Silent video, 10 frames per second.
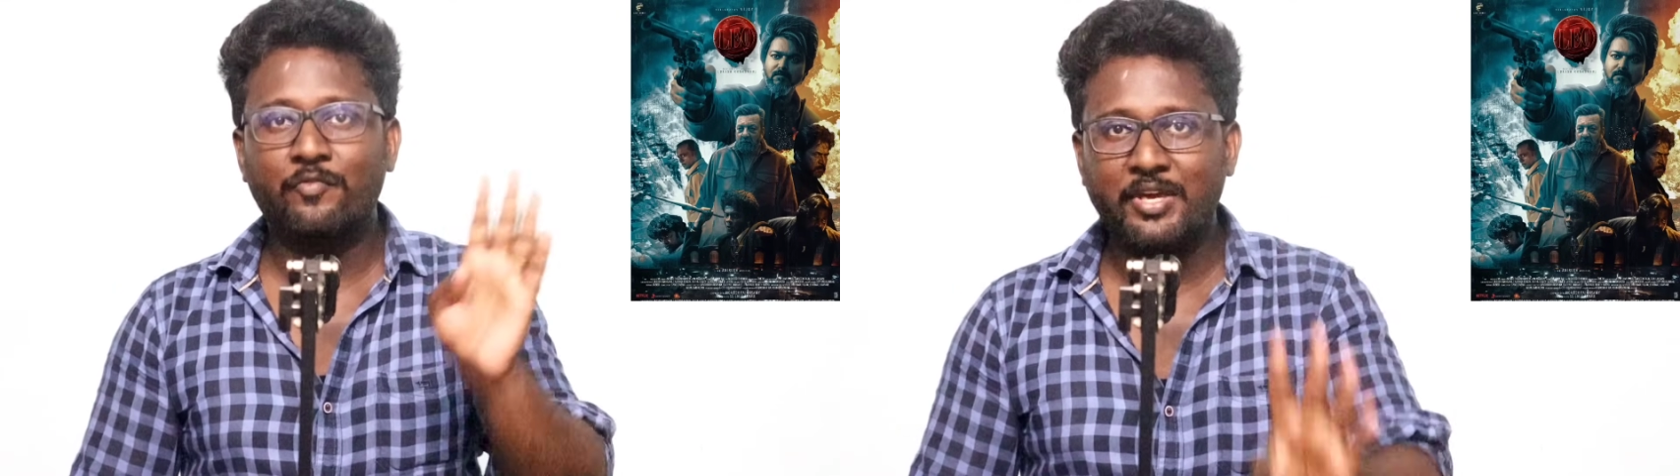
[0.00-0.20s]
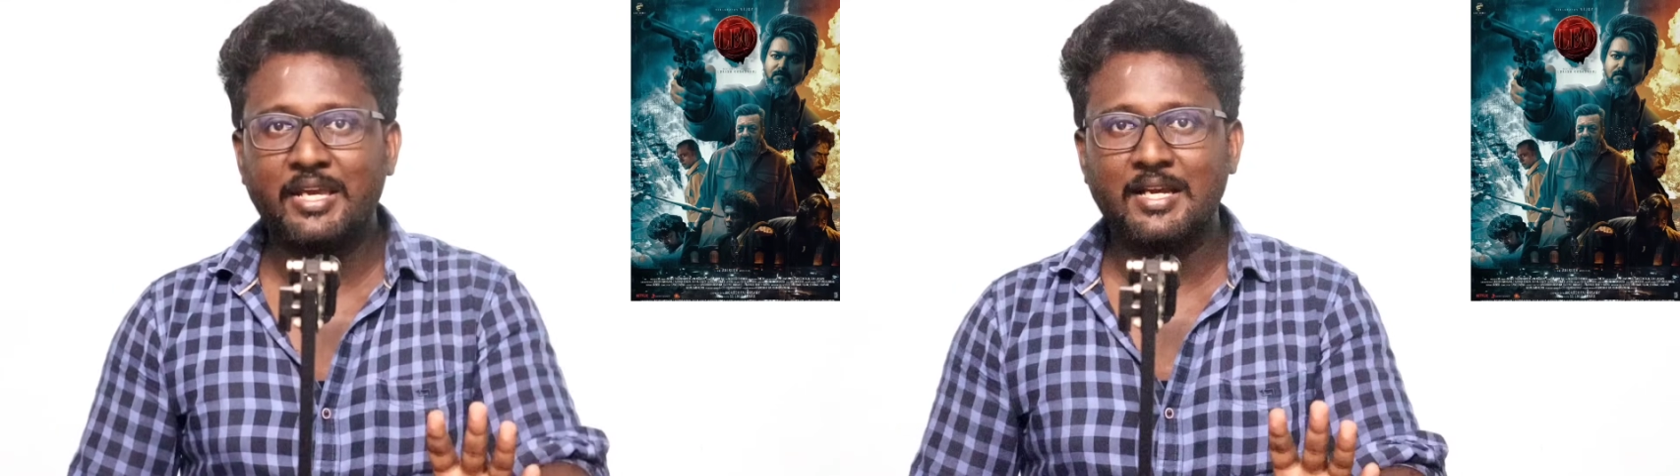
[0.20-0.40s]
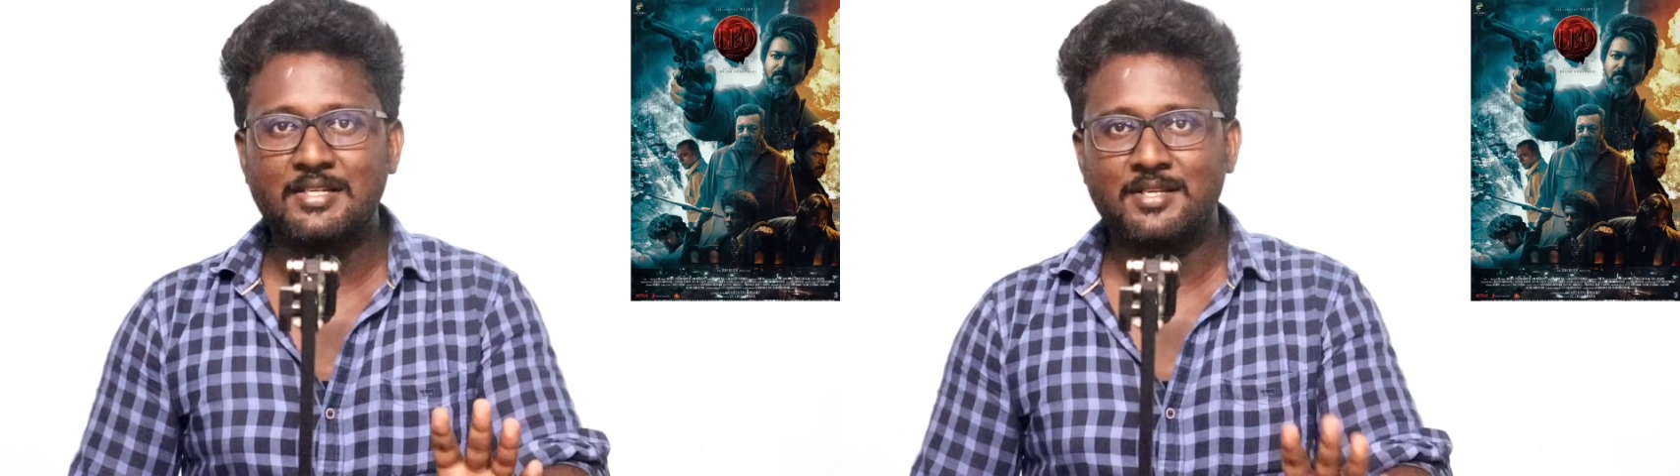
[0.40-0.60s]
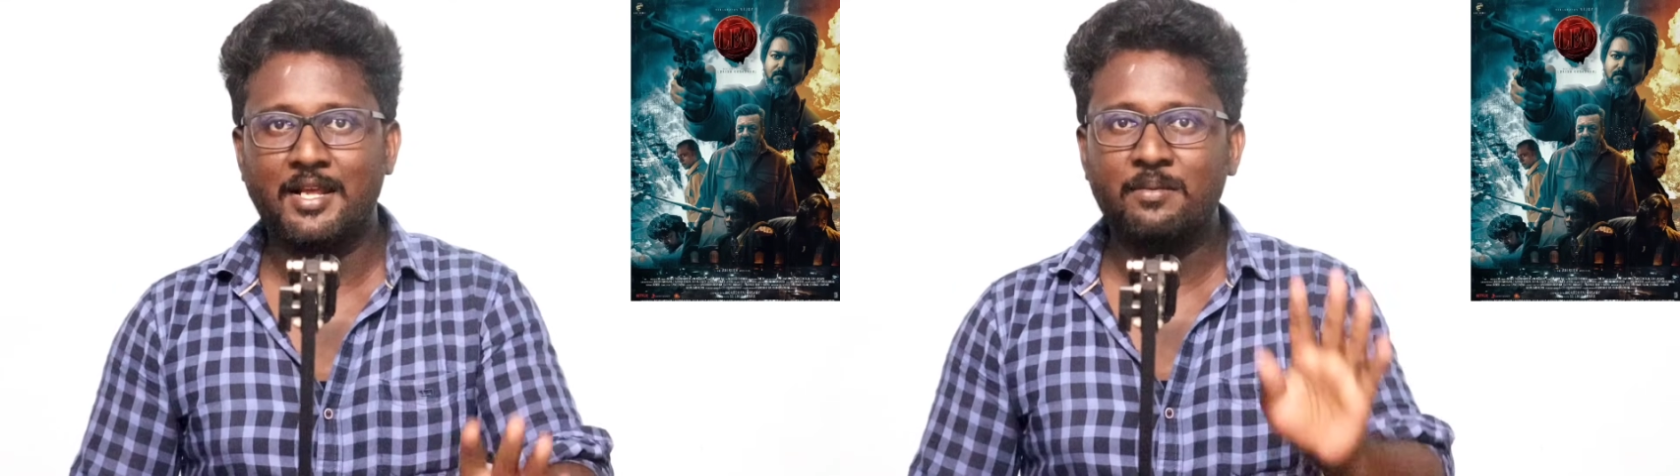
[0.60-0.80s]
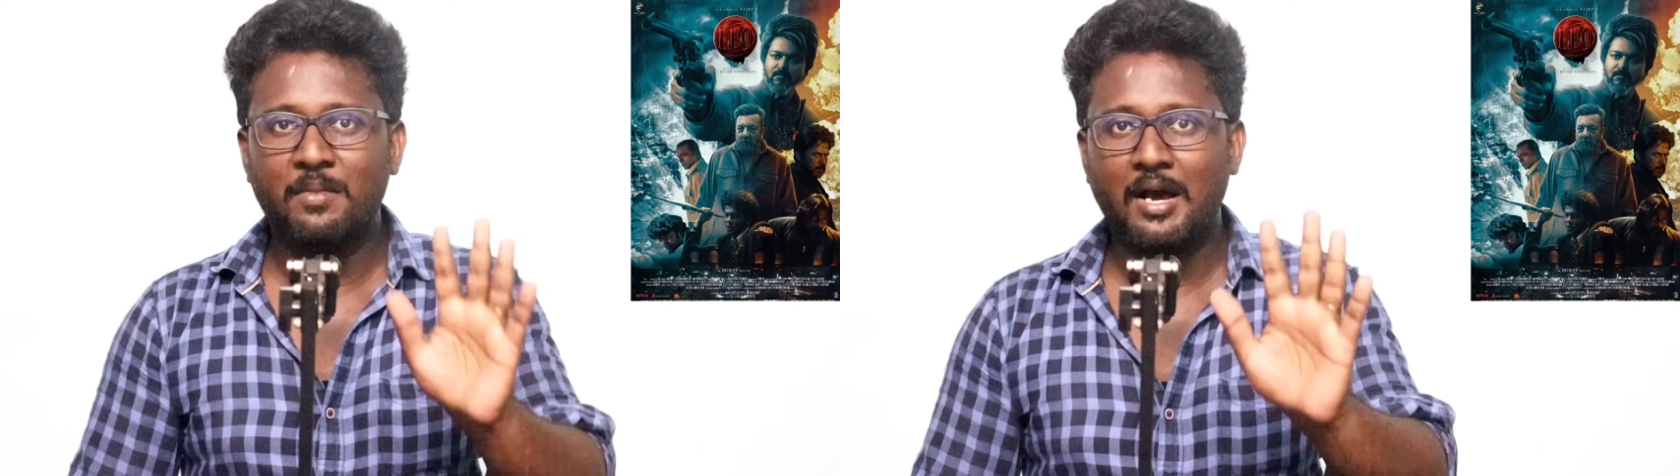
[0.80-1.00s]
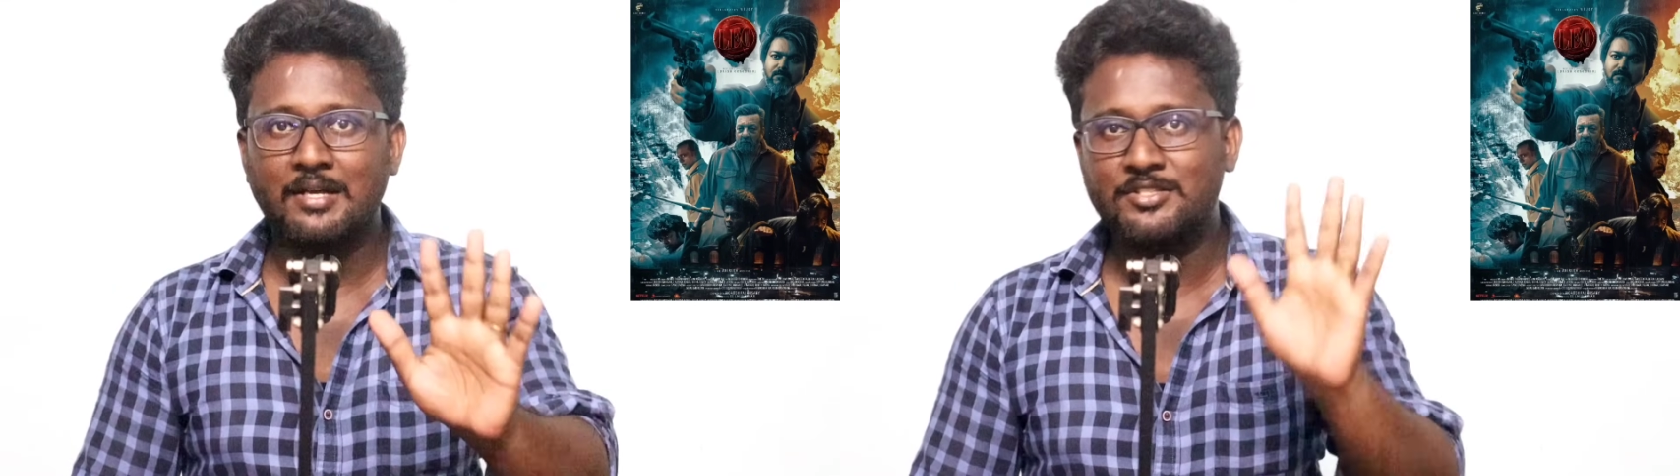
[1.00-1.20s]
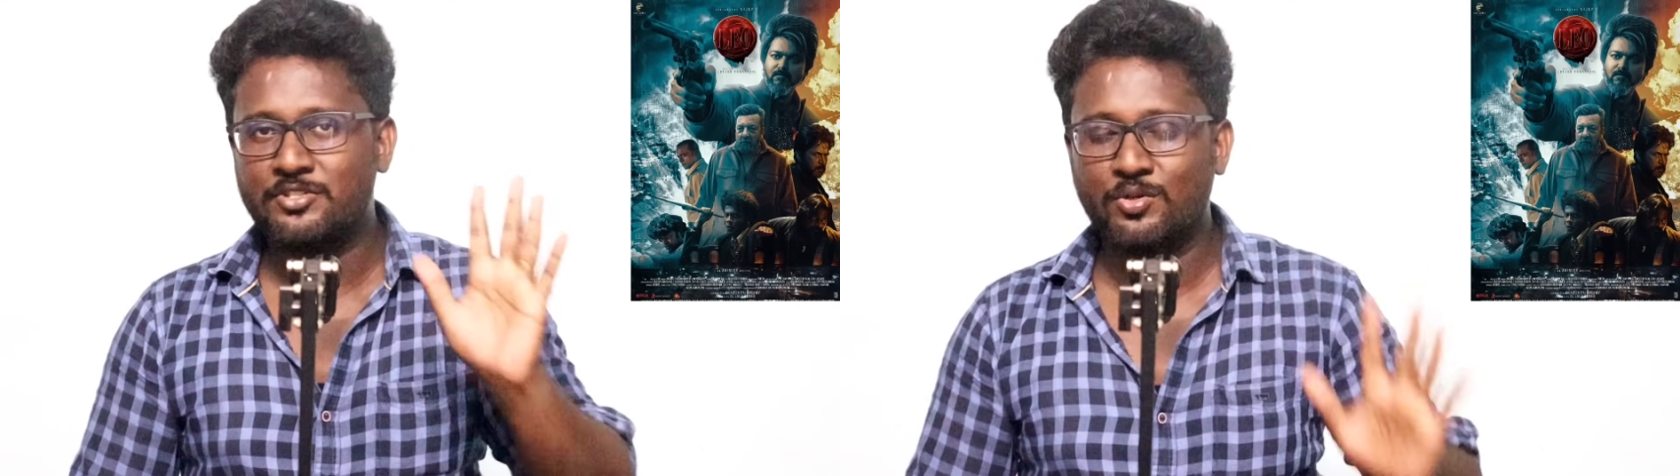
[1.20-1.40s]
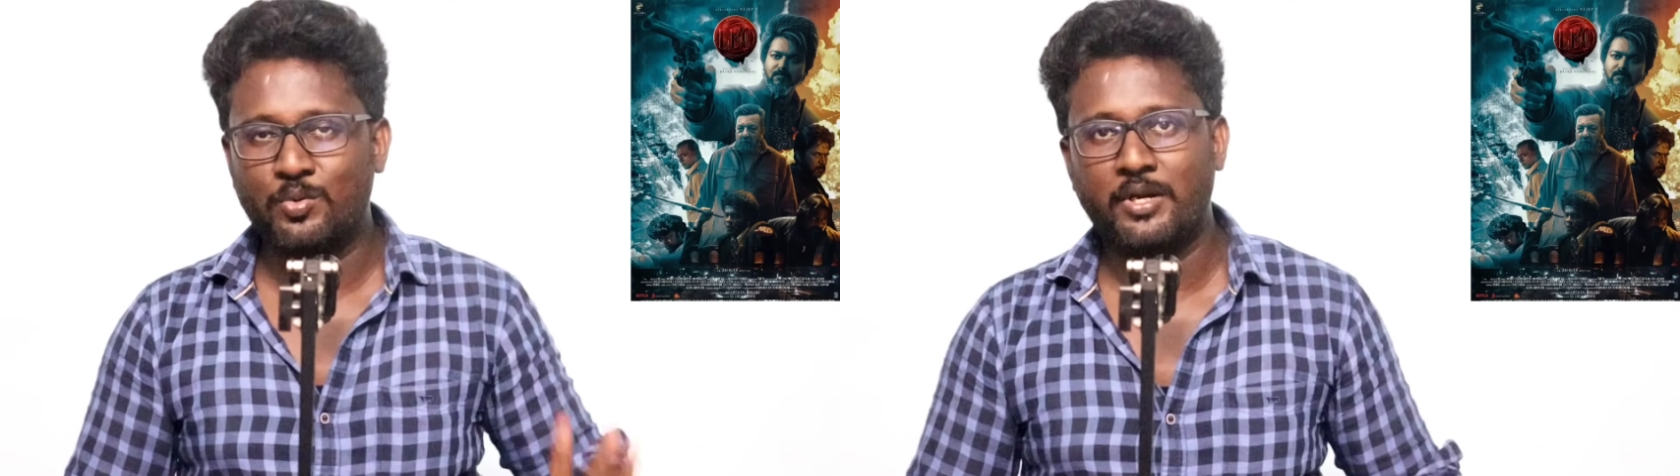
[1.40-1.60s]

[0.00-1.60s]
வீக்கெண்ட்ஸ்லையும் அஞ்சு ஷோ